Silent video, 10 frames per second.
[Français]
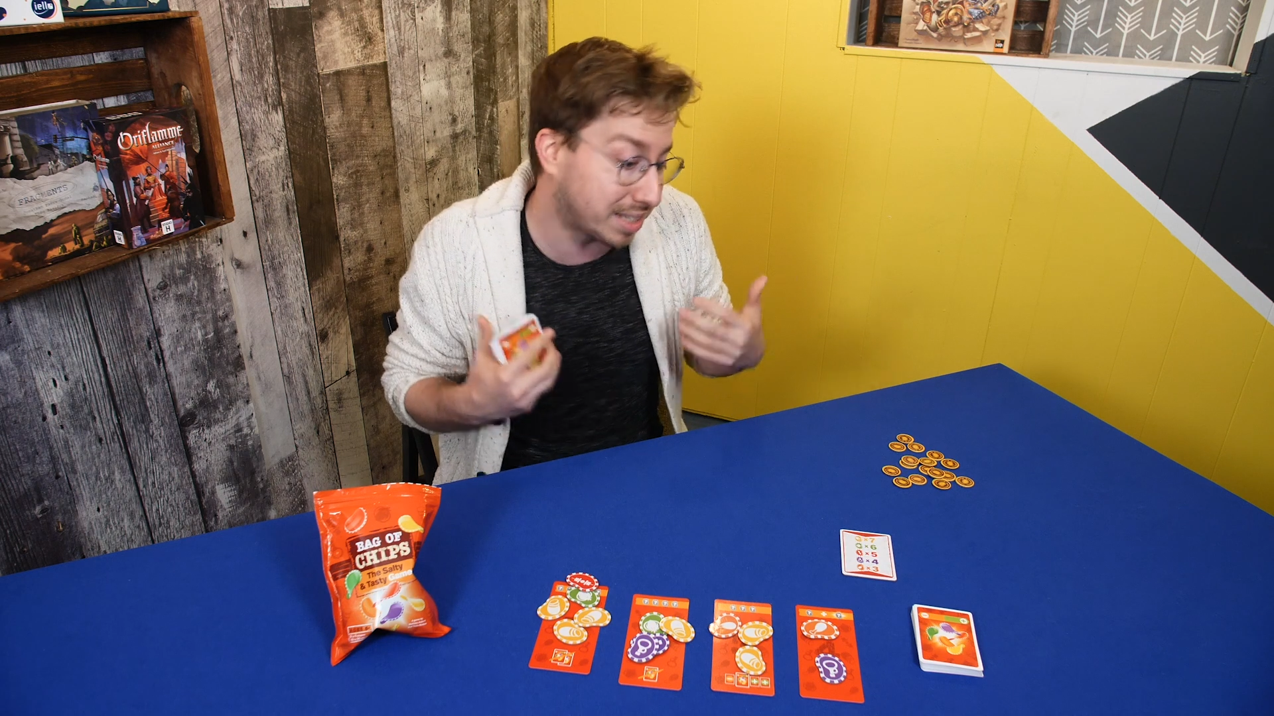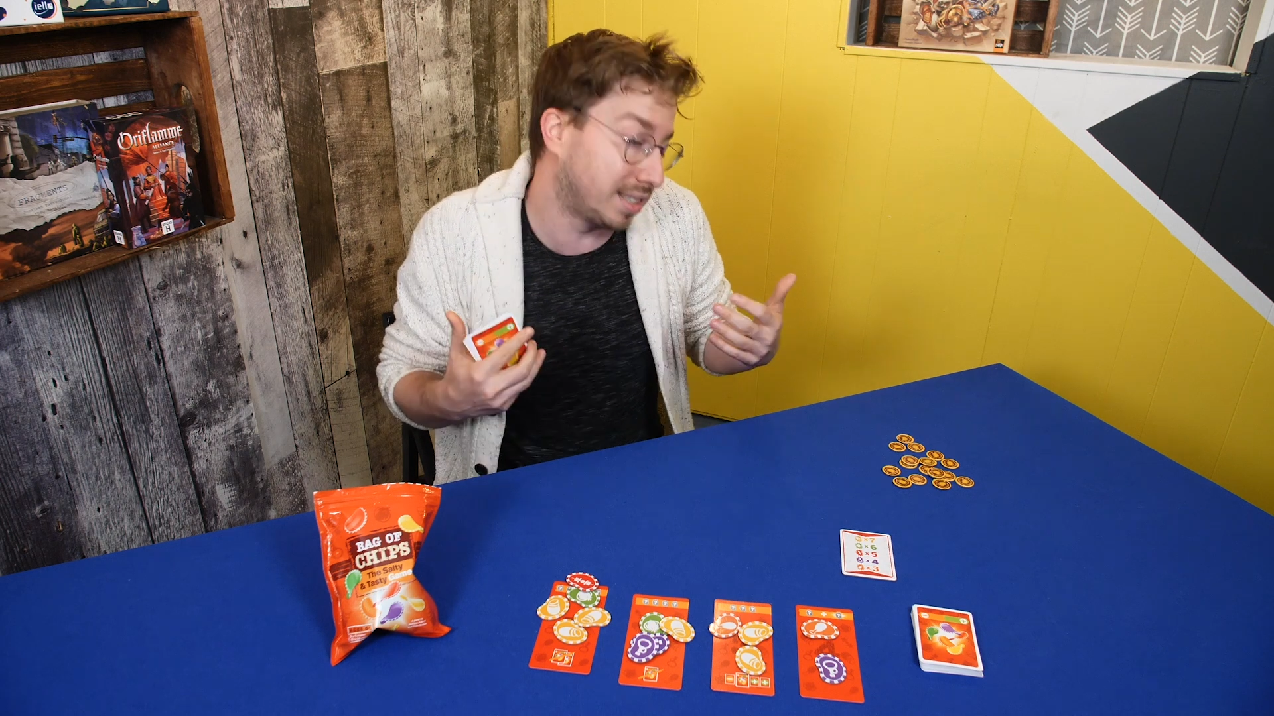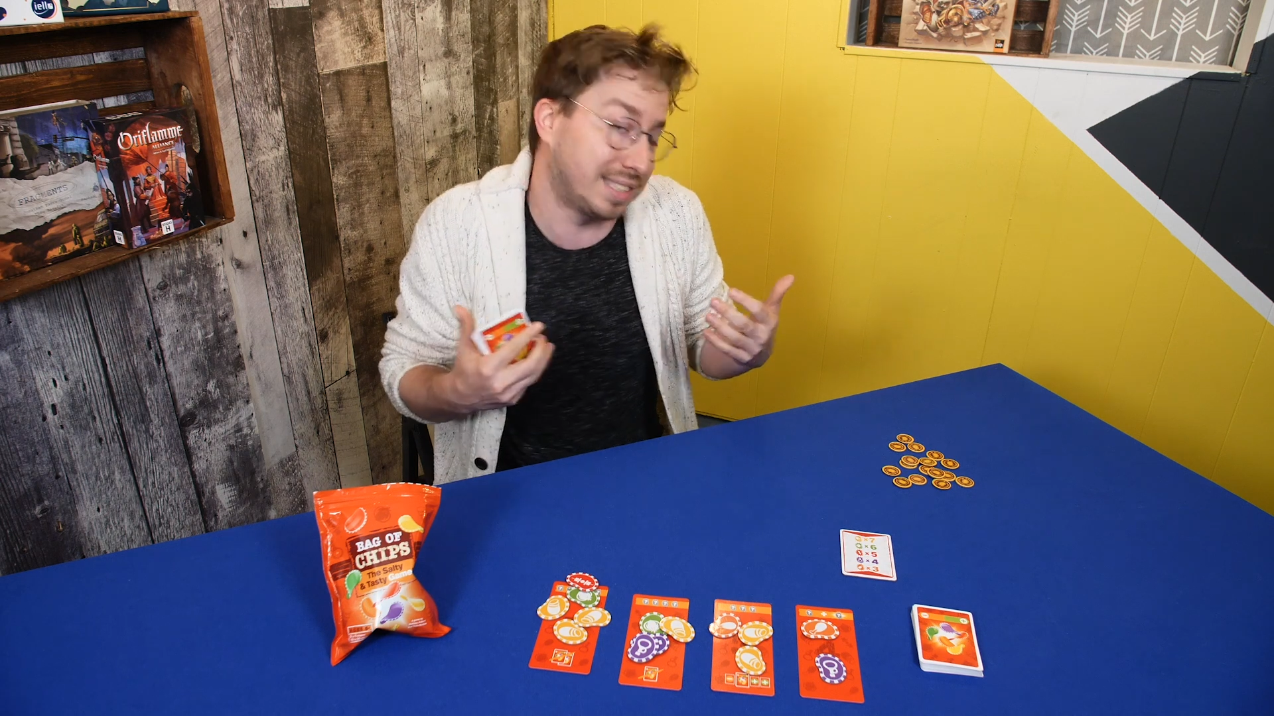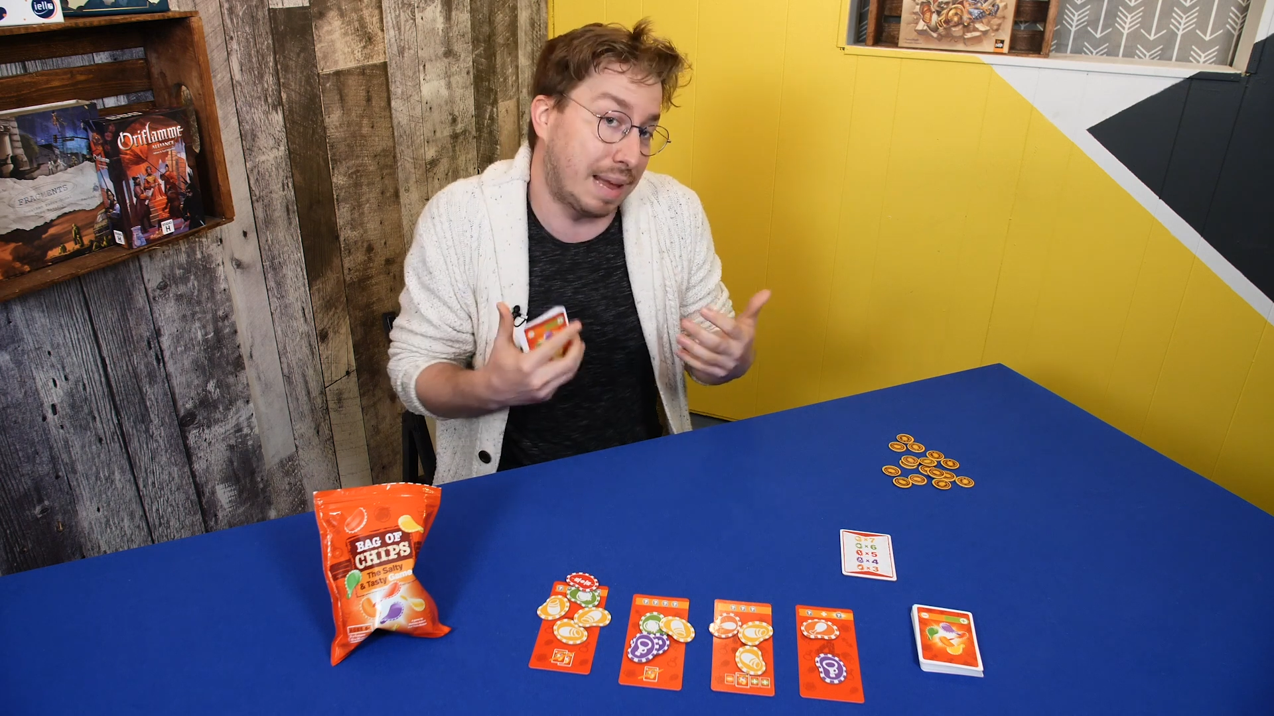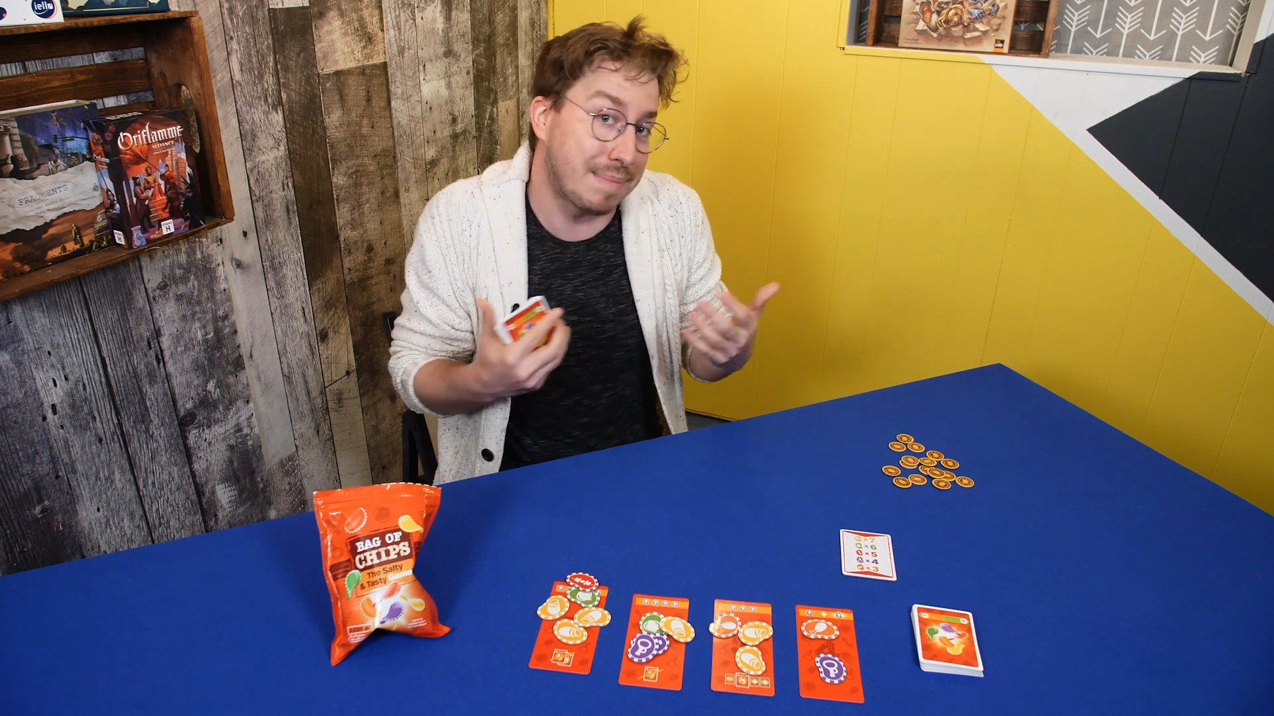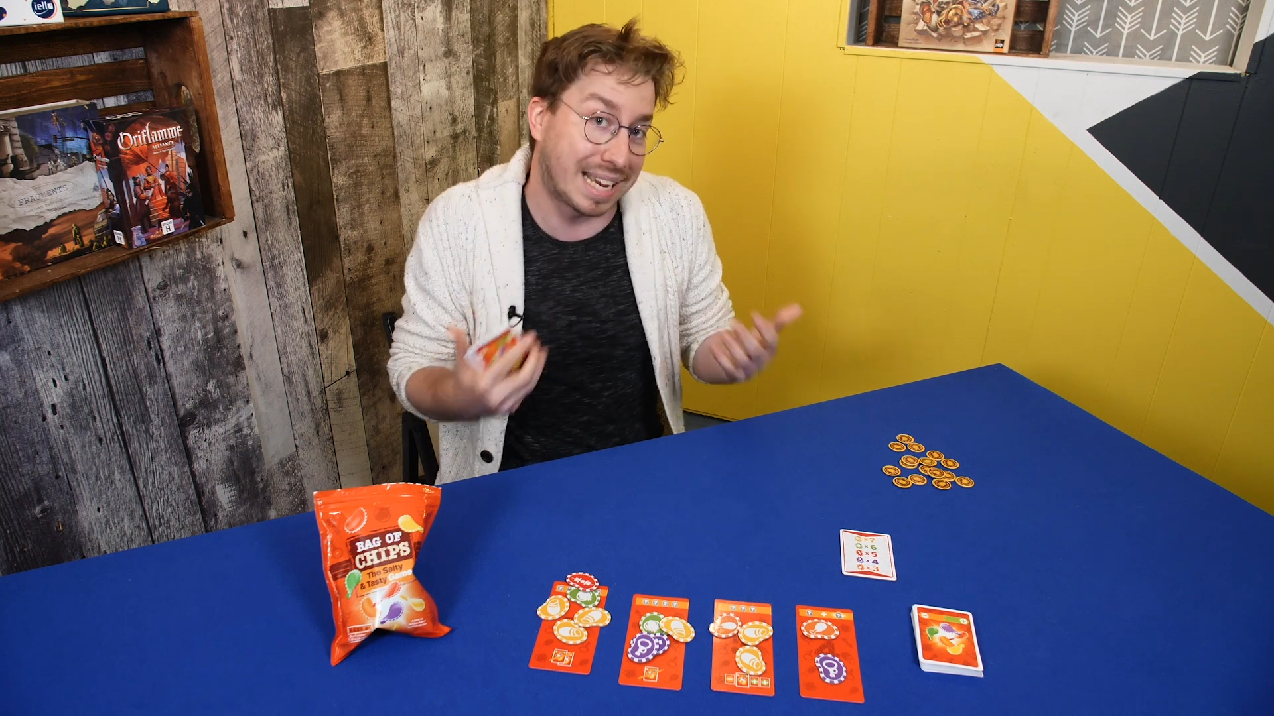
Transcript: ça